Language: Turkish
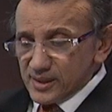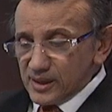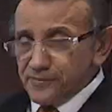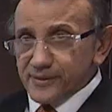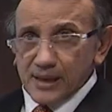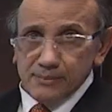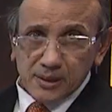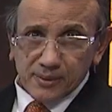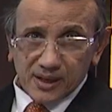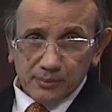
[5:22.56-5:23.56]
Biraz da
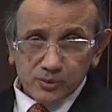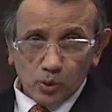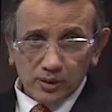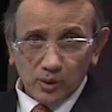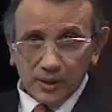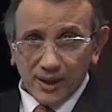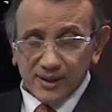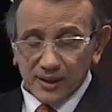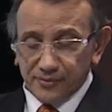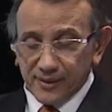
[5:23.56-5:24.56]
grafiklerimize bakalım son
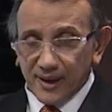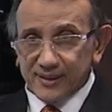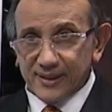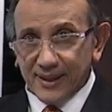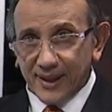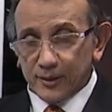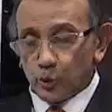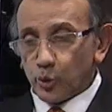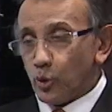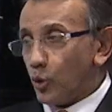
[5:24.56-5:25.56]
olarak. Grafiklerde
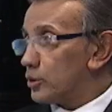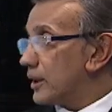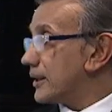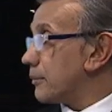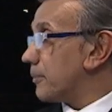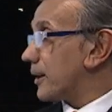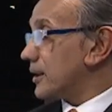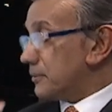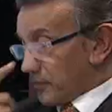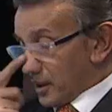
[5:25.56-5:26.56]
neler dönüyor oraya da
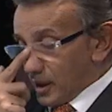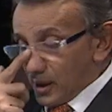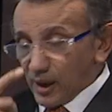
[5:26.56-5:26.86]
bir bakalım.